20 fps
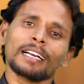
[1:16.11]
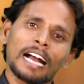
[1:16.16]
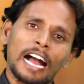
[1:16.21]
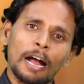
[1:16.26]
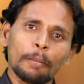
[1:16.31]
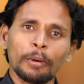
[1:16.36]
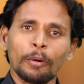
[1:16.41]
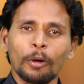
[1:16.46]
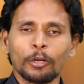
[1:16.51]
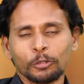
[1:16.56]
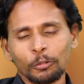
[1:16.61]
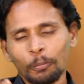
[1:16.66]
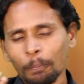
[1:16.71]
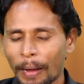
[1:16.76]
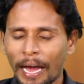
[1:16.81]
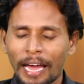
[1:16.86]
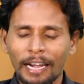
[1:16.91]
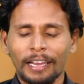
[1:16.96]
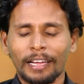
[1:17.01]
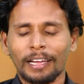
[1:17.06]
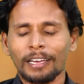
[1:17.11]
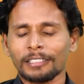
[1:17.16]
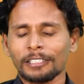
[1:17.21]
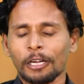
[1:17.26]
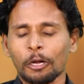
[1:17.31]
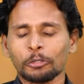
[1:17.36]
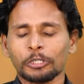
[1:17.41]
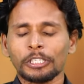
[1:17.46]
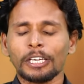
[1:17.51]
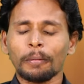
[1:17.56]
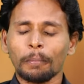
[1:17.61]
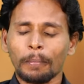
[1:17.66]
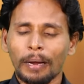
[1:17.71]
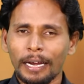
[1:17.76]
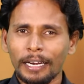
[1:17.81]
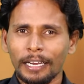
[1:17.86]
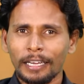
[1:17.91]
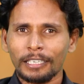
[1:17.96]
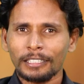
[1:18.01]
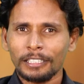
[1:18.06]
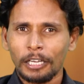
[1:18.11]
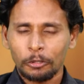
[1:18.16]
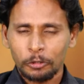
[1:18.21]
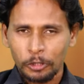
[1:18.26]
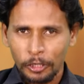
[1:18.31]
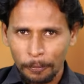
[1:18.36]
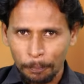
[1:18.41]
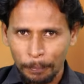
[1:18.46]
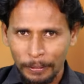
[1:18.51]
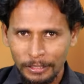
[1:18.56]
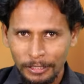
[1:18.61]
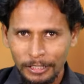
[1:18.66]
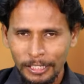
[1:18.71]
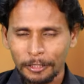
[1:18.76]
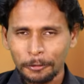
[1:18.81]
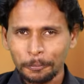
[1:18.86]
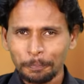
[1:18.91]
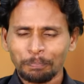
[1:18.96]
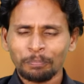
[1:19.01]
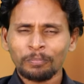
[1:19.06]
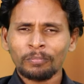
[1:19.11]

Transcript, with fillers: काम है वासु बार डगर जाओ छे बार डगर जाओ छे पच्चम